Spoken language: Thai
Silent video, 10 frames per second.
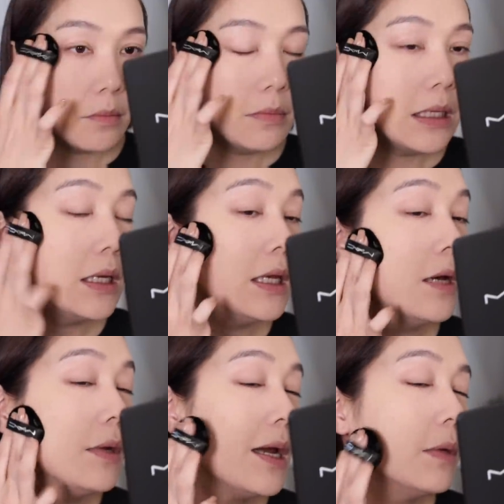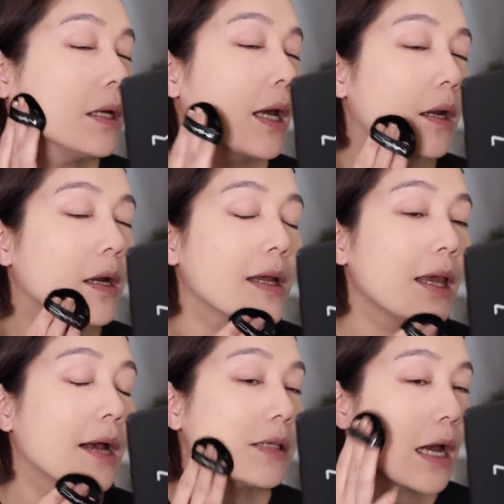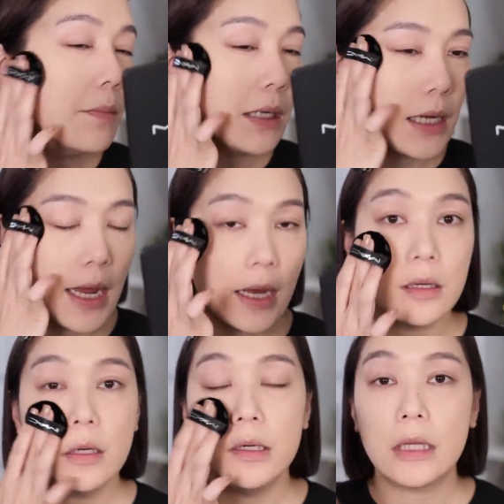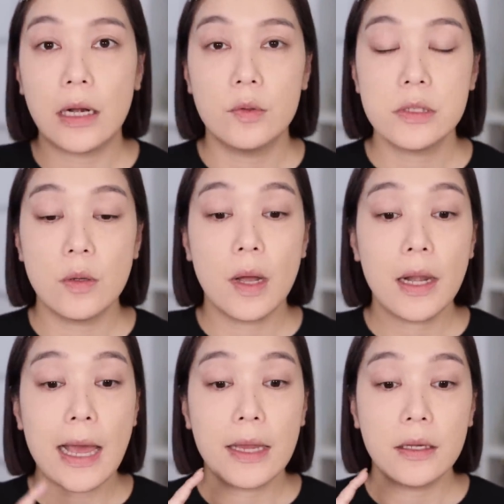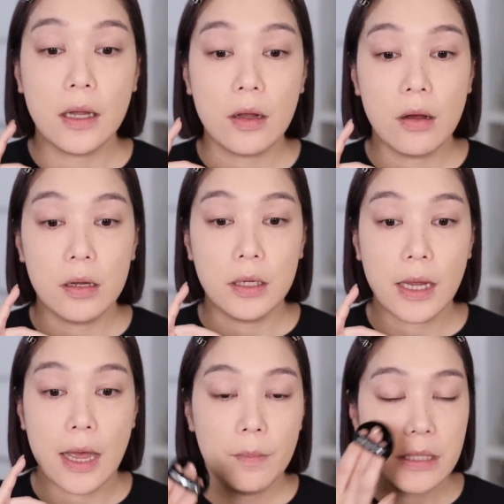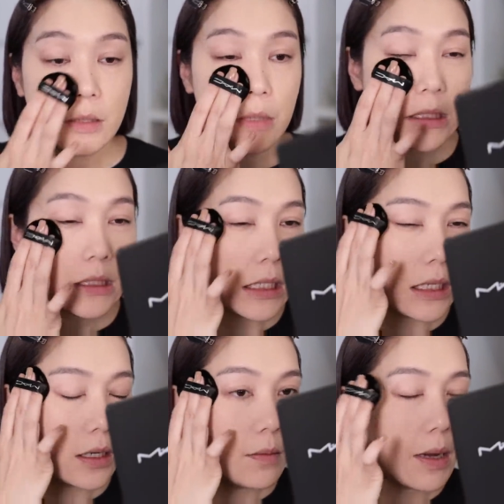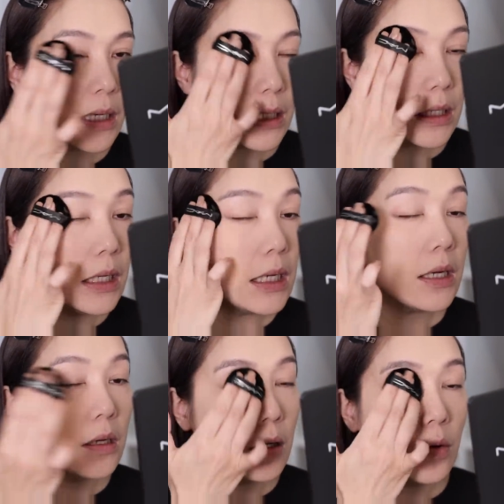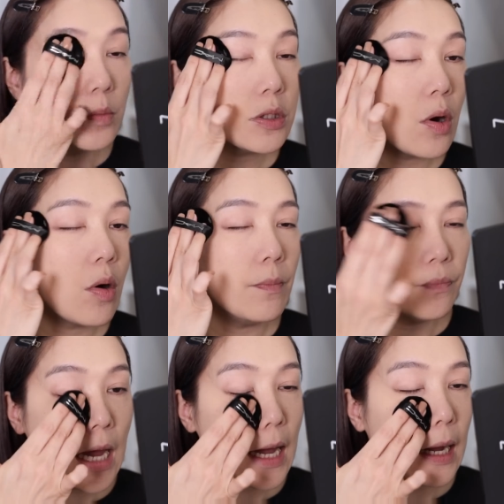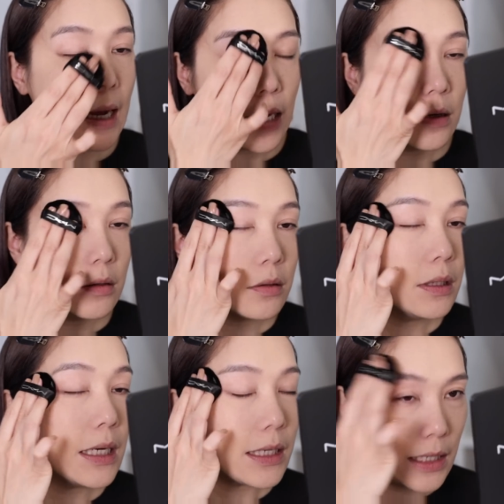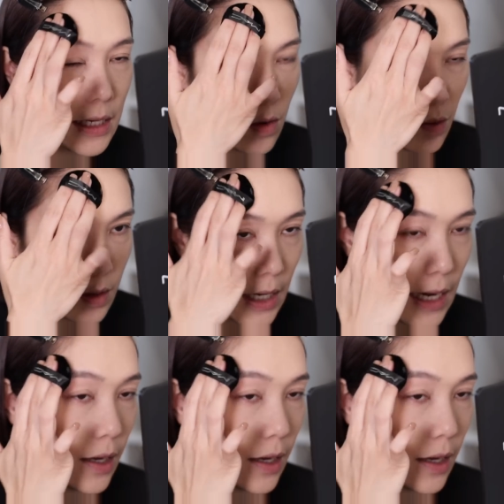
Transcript: medium ได้เหมือนกันนะถ้าอยากจะให้มันแทนขึ้นแต่เรารู้สึกว่าไลท์เนี่ยก็เนี่ยไงมันจะมีสีขึ้นมาอีกนิดนึงคุณผู้ชมต่างกันนิดเดียวนะคะ